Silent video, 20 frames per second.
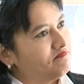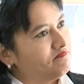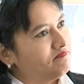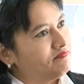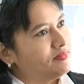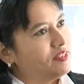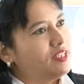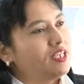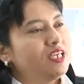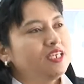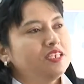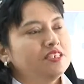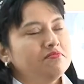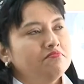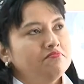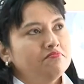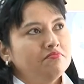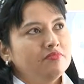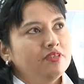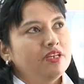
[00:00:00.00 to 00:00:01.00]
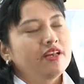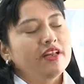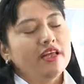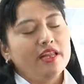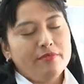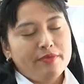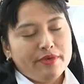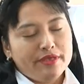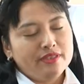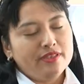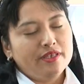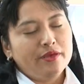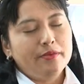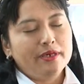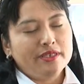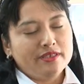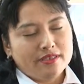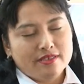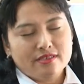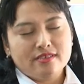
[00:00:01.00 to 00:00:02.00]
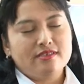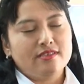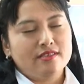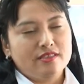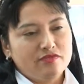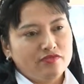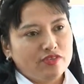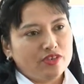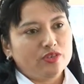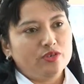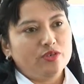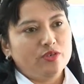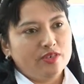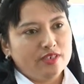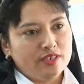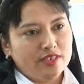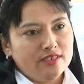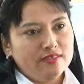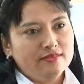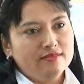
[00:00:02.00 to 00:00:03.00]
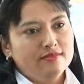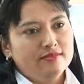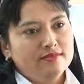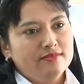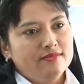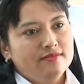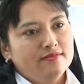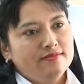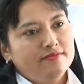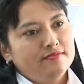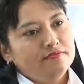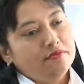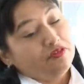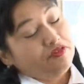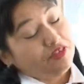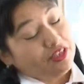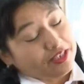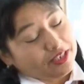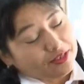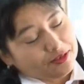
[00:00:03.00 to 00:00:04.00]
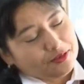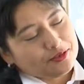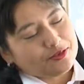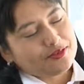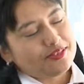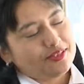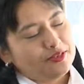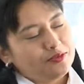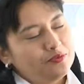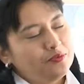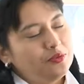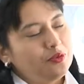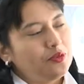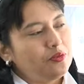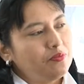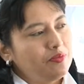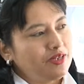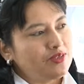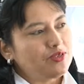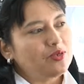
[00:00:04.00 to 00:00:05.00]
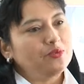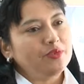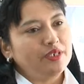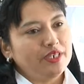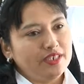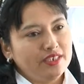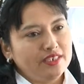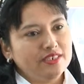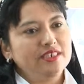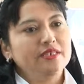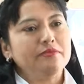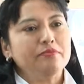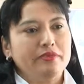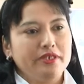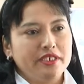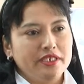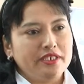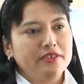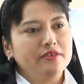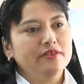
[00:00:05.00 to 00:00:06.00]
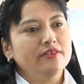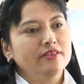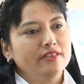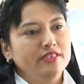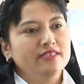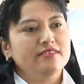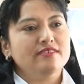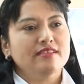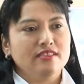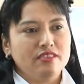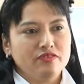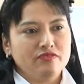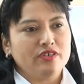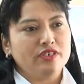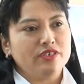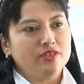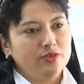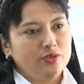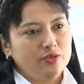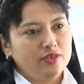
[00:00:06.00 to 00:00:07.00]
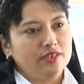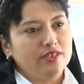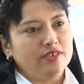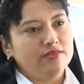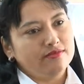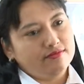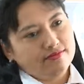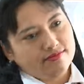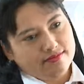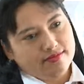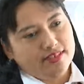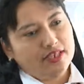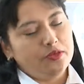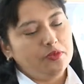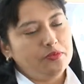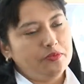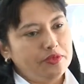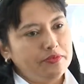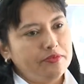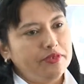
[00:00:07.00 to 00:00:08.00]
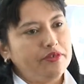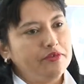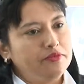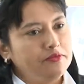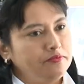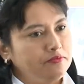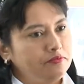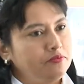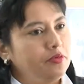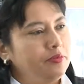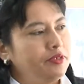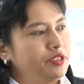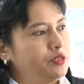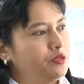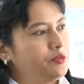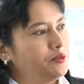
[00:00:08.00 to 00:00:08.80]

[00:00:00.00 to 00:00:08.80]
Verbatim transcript: С самого начала ВУЗ впечатляет, эмоции очень положительные. Конечно, я еще многого не знаю, но для этого нужно более глубокое ознакомление со всем университетом.